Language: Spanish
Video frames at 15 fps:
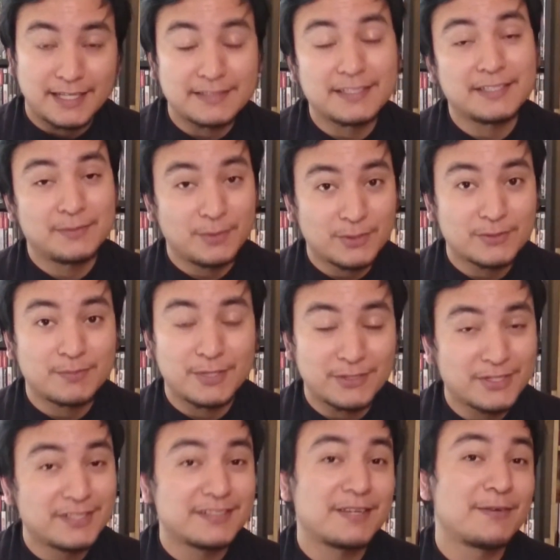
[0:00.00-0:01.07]
ese Xbox me
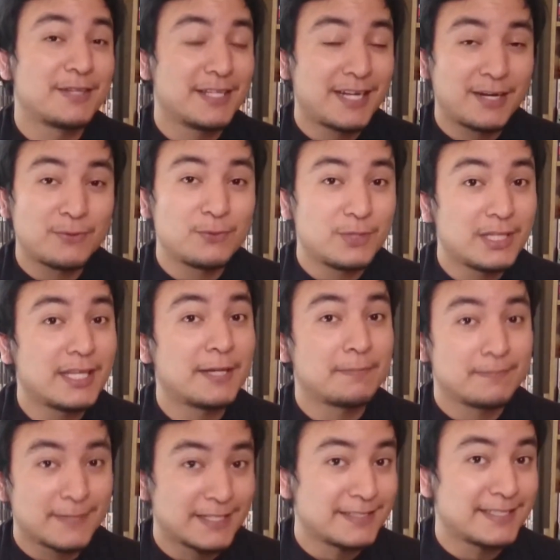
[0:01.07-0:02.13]
lo tienes que vender algún
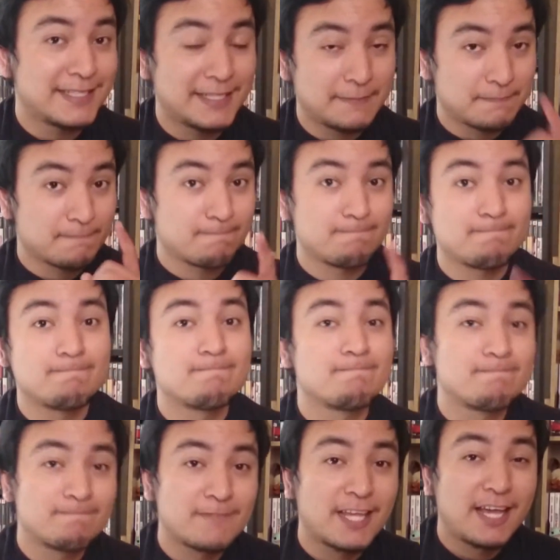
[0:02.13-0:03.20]
día, así que
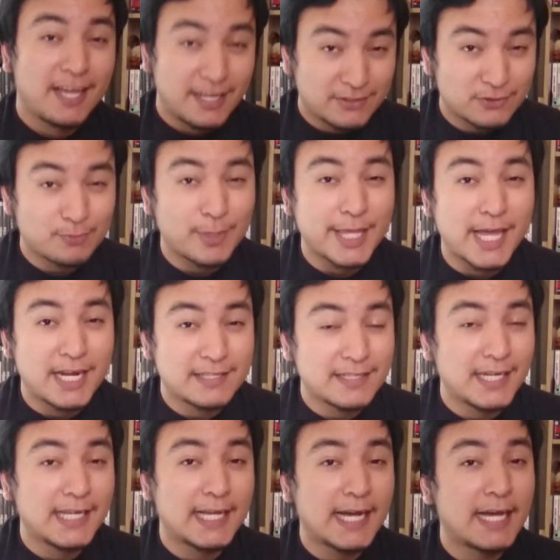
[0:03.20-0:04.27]
esos pañales
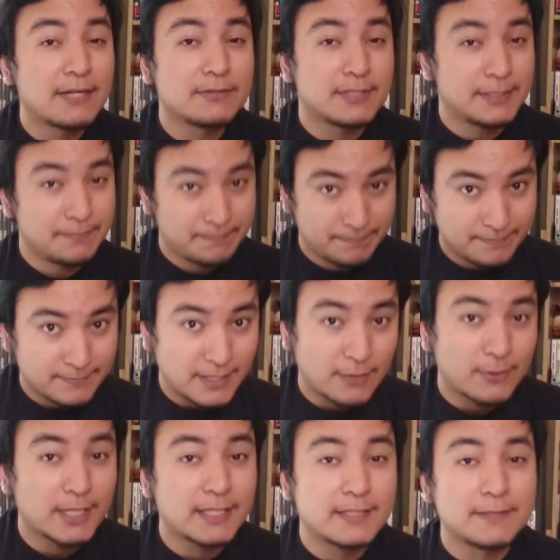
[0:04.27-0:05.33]
salen caros, ¿eh?
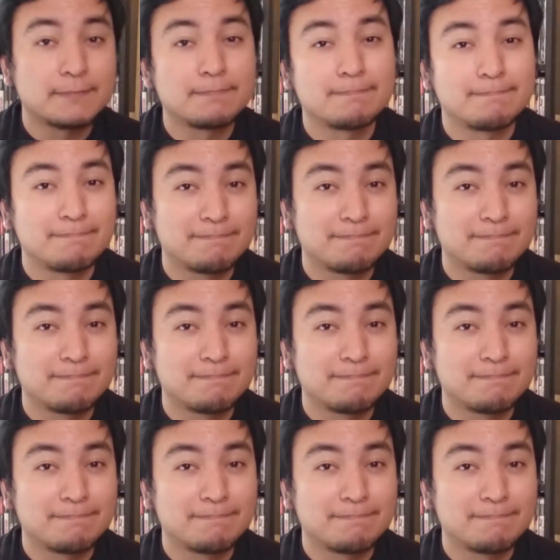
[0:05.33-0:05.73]
Acuérdate.